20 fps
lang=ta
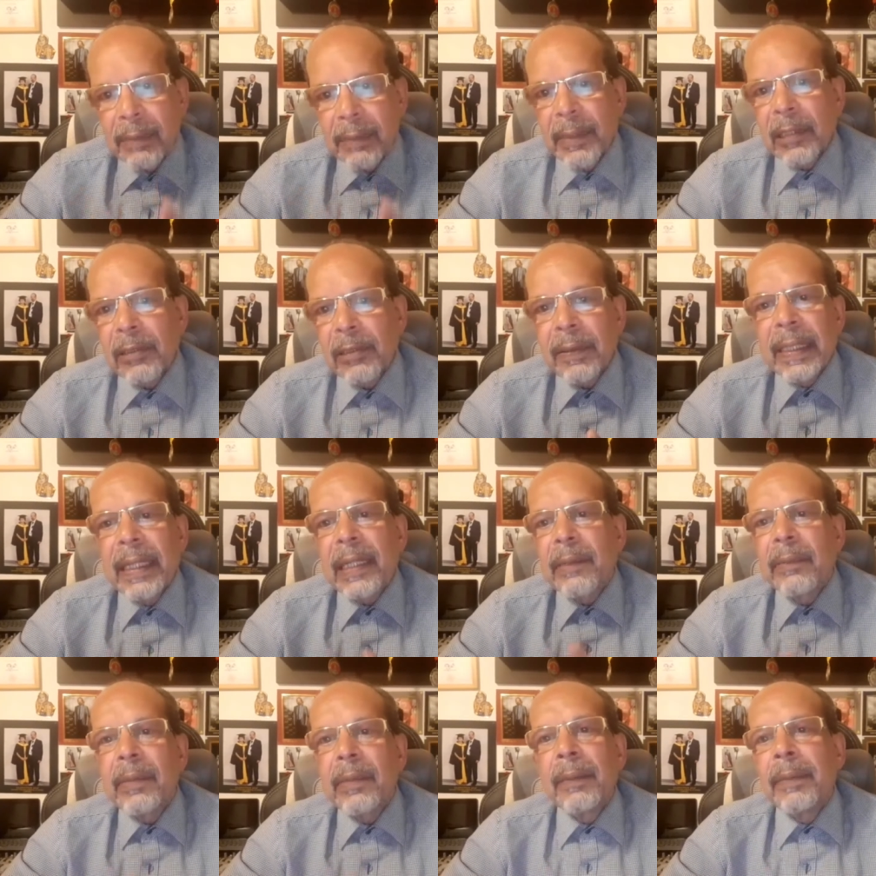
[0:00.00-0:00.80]
மருத்துவ
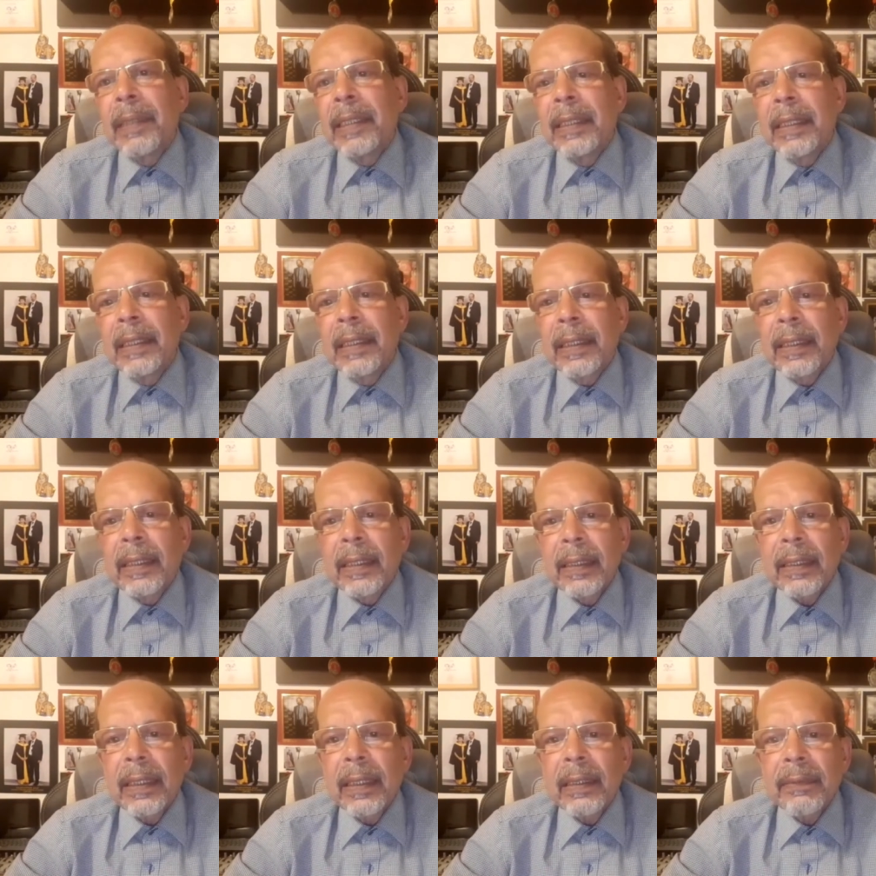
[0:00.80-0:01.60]
நேரம்
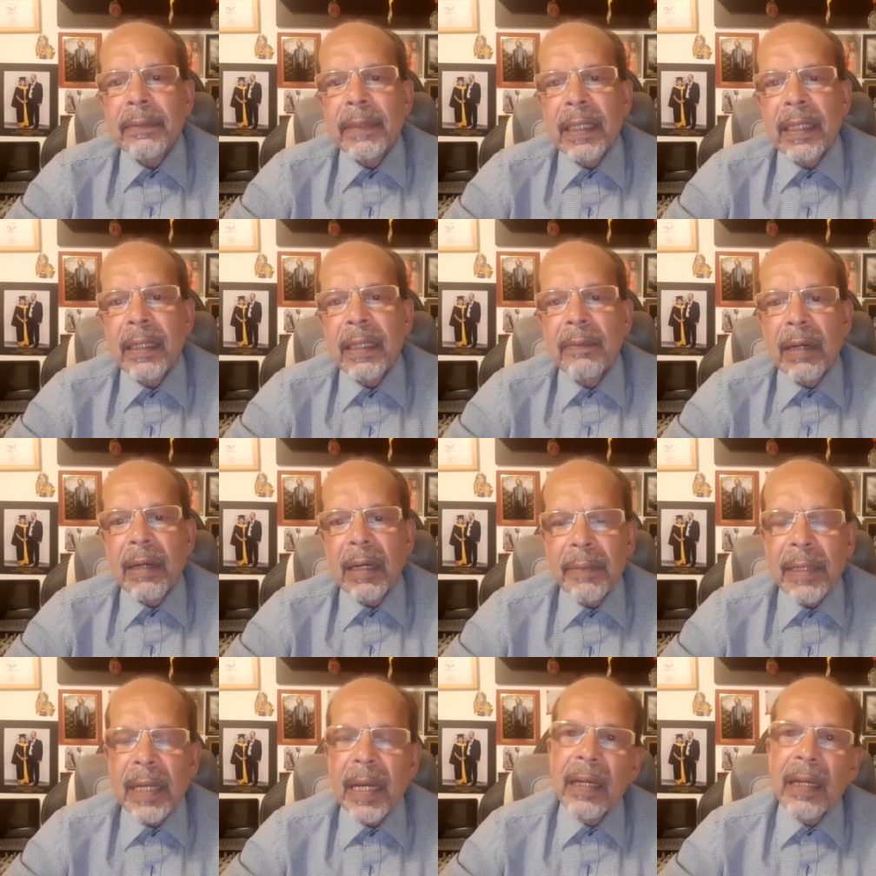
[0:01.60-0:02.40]
அமைந்திருக்கிறது அந்த வகையிலே
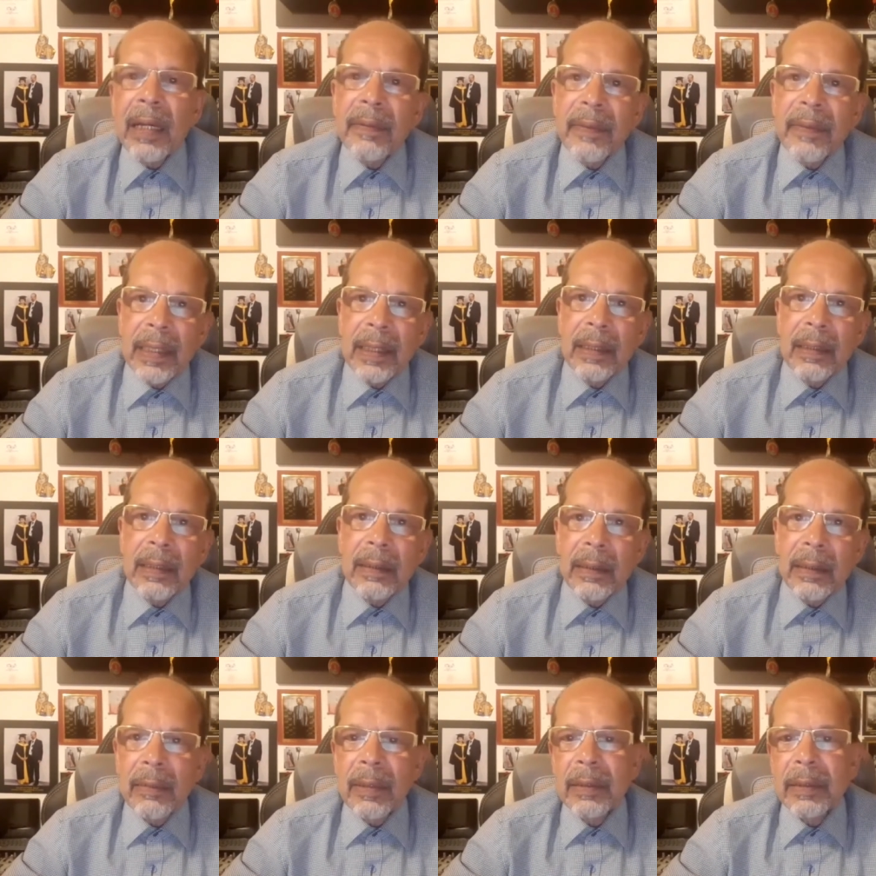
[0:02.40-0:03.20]
வளமையாகவே
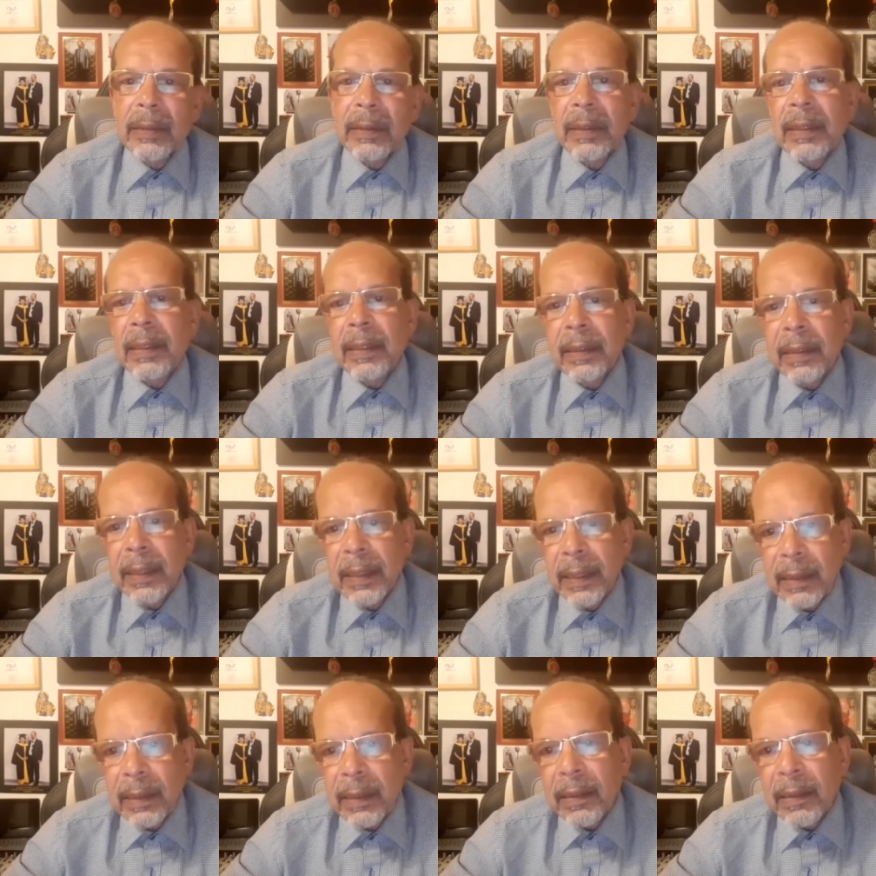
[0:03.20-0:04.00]

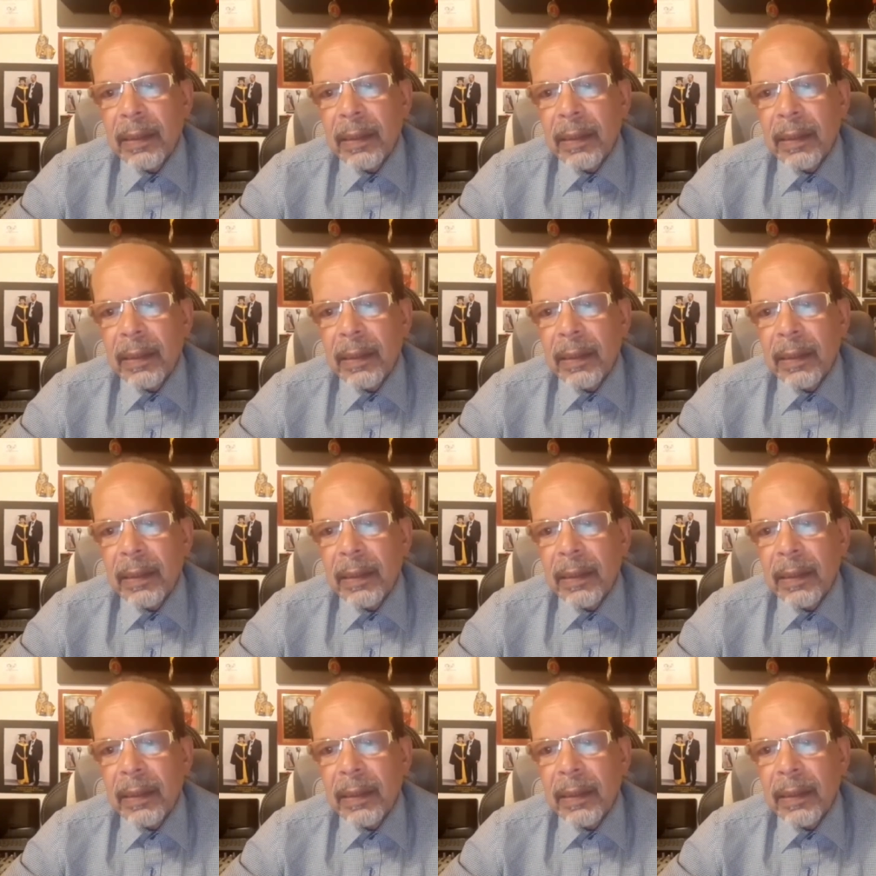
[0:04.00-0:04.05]
தமிழன்றியிலே